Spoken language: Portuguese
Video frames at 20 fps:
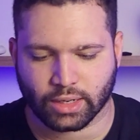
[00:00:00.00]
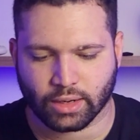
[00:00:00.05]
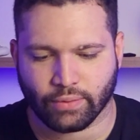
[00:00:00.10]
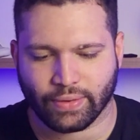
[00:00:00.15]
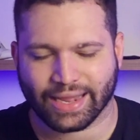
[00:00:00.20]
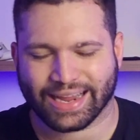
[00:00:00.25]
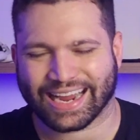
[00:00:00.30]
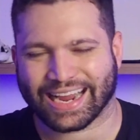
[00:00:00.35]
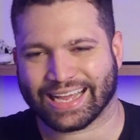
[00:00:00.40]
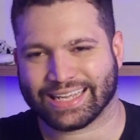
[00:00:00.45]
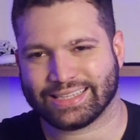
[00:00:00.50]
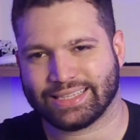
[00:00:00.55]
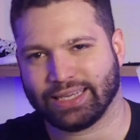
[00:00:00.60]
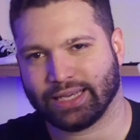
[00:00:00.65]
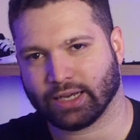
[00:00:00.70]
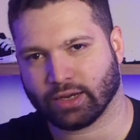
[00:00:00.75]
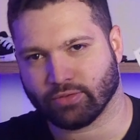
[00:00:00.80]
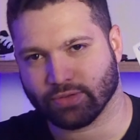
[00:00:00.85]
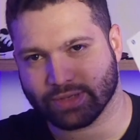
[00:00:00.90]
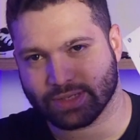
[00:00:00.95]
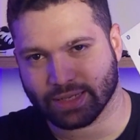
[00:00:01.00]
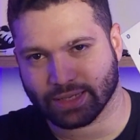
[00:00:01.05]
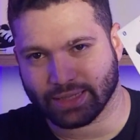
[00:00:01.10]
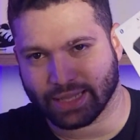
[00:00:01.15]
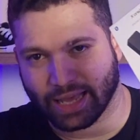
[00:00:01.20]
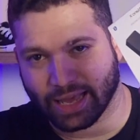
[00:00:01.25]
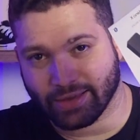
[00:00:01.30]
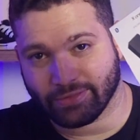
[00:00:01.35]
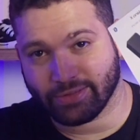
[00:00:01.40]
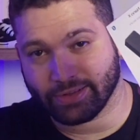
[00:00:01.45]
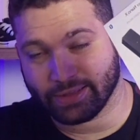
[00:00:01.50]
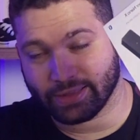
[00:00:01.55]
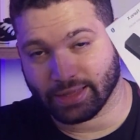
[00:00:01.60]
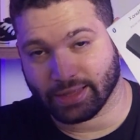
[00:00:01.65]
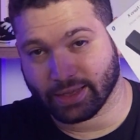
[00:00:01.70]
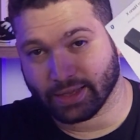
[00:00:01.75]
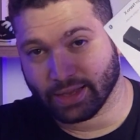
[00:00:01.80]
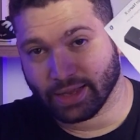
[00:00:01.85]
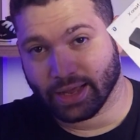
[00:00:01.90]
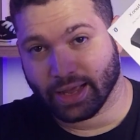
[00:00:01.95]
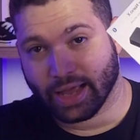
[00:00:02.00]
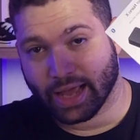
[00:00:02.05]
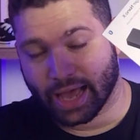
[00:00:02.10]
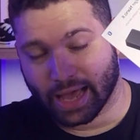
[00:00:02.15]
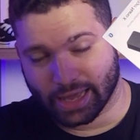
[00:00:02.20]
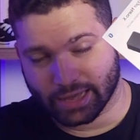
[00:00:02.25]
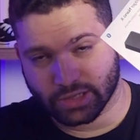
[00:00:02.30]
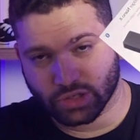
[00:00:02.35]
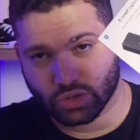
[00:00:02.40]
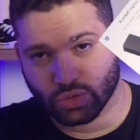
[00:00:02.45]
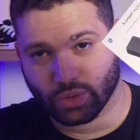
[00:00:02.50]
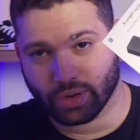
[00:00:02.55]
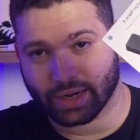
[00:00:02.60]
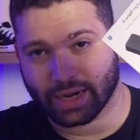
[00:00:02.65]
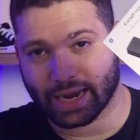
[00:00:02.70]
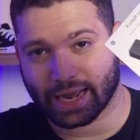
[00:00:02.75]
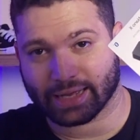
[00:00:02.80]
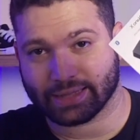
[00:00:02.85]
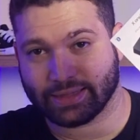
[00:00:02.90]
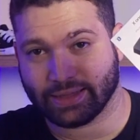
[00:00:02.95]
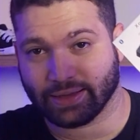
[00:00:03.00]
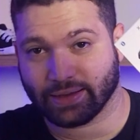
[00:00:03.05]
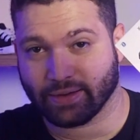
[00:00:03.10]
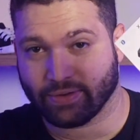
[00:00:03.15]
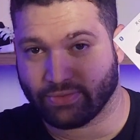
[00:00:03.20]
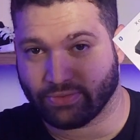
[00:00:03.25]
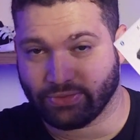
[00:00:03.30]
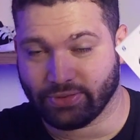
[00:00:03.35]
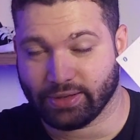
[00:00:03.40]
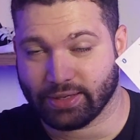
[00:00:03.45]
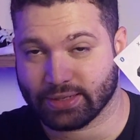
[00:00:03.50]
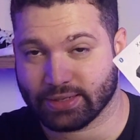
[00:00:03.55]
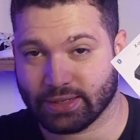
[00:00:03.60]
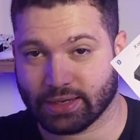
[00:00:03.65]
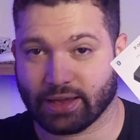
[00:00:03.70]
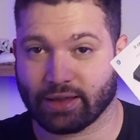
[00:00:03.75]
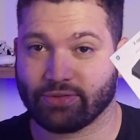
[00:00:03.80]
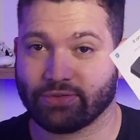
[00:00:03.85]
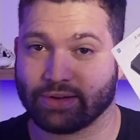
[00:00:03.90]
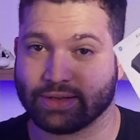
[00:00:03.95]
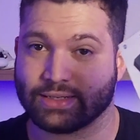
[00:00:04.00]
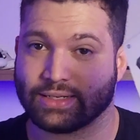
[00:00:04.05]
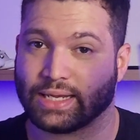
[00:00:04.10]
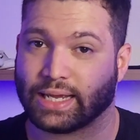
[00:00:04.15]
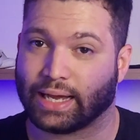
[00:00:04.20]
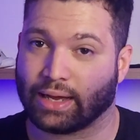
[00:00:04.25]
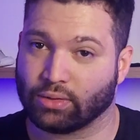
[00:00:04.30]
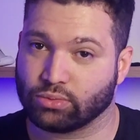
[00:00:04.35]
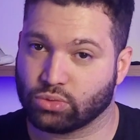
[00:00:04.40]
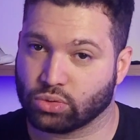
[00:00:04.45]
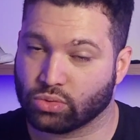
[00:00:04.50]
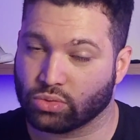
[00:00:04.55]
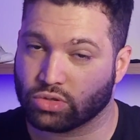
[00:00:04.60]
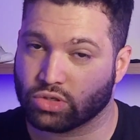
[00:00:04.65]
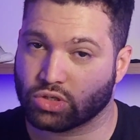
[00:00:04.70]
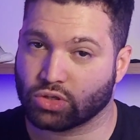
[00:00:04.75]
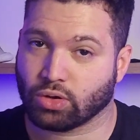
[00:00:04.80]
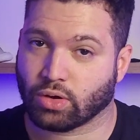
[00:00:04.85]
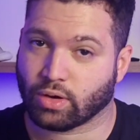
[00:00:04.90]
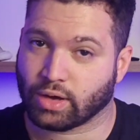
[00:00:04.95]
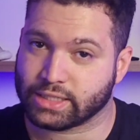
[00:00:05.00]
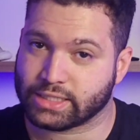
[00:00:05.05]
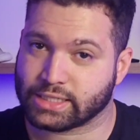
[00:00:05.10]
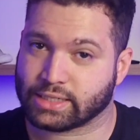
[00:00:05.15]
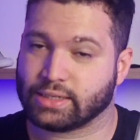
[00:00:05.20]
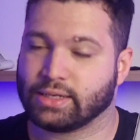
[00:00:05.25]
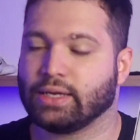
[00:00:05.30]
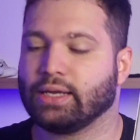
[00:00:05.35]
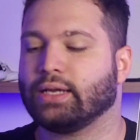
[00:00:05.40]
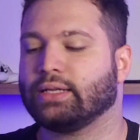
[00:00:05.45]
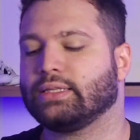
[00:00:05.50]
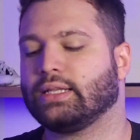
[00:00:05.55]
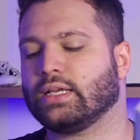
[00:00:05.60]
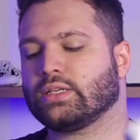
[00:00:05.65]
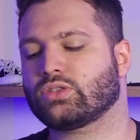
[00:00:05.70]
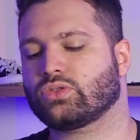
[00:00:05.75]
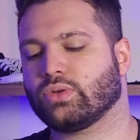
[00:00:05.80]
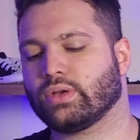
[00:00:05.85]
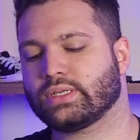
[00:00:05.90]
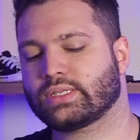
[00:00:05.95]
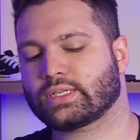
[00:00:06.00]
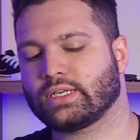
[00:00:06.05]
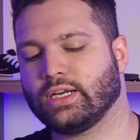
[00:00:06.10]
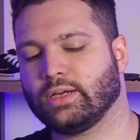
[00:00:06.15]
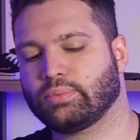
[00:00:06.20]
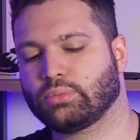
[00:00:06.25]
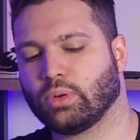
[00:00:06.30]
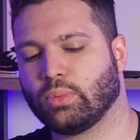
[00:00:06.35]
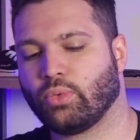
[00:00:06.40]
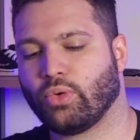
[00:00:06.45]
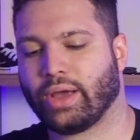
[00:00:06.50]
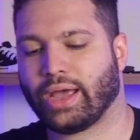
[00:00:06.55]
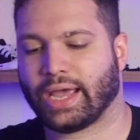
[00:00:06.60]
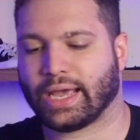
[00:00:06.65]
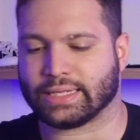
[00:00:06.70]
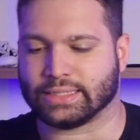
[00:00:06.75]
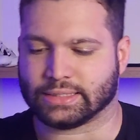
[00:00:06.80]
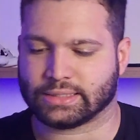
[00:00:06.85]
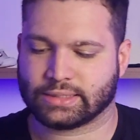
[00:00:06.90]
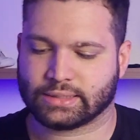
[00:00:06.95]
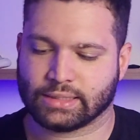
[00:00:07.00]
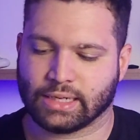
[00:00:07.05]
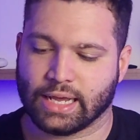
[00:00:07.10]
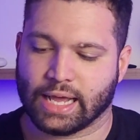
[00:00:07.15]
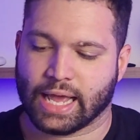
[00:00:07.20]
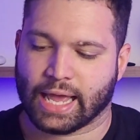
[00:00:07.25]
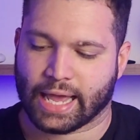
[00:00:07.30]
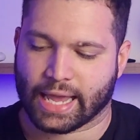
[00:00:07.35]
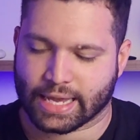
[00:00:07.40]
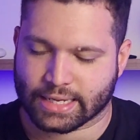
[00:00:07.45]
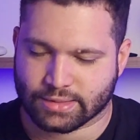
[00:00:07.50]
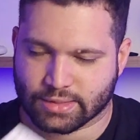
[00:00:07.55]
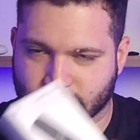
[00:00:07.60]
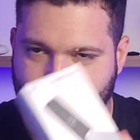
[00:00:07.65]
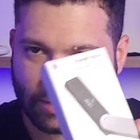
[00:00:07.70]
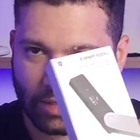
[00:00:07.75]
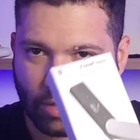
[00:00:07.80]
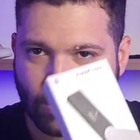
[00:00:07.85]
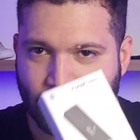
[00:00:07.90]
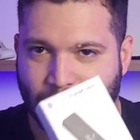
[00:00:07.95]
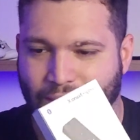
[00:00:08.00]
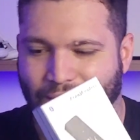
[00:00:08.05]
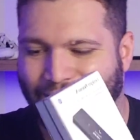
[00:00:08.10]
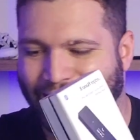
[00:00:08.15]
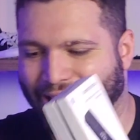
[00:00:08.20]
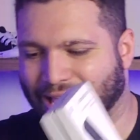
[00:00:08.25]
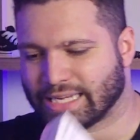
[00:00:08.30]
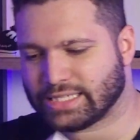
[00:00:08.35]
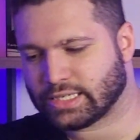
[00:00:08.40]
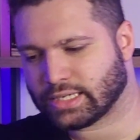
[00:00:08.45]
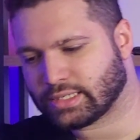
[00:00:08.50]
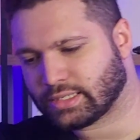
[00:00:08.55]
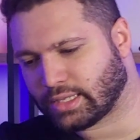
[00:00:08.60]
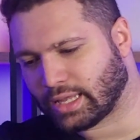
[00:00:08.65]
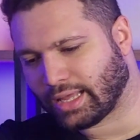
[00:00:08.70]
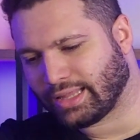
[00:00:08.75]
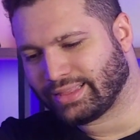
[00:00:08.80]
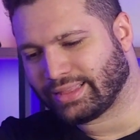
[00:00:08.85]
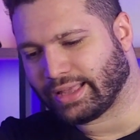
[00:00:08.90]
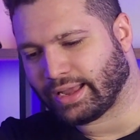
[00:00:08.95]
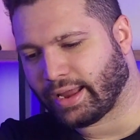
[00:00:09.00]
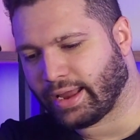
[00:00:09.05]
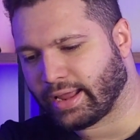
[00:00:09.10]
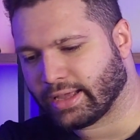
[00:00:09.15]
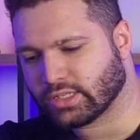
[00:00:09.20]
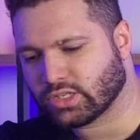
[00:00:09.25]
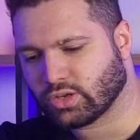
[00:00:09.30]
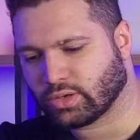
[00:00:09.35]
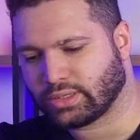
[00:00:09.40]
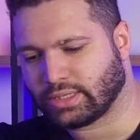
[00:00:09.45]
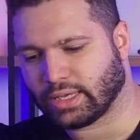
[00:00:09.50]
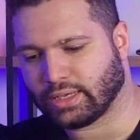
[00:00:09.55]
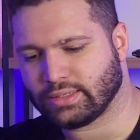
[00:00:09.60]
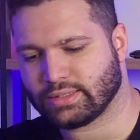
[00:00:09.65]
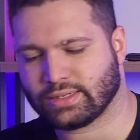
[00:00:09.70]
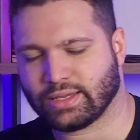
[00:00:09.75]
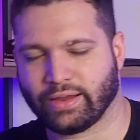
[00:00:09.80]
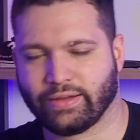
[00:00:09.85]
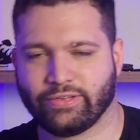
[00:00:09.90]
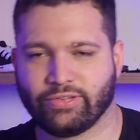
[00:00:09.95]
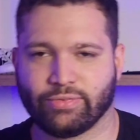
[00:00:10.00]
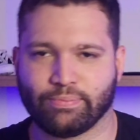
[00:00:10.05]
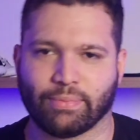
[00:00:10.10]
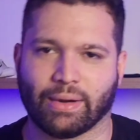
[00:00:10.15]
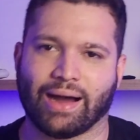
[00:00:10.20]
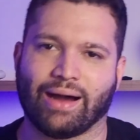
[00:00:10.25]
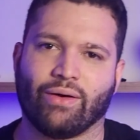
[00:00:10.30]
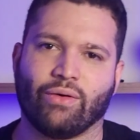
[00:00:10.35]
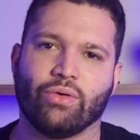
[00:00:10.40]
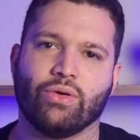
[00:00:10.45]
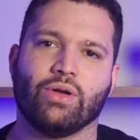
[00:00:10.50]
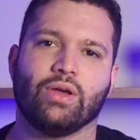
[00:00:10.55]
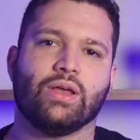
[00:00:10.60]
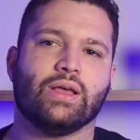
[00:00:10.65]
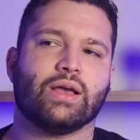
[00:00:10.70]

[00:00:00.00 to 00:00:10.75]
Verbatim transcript: não é carteira. Você deve ter a sua carteira física e fazer autocustódia das suas criptomoedas. Essa aqui é uma Ledger, tem Trezor, tem SafePal.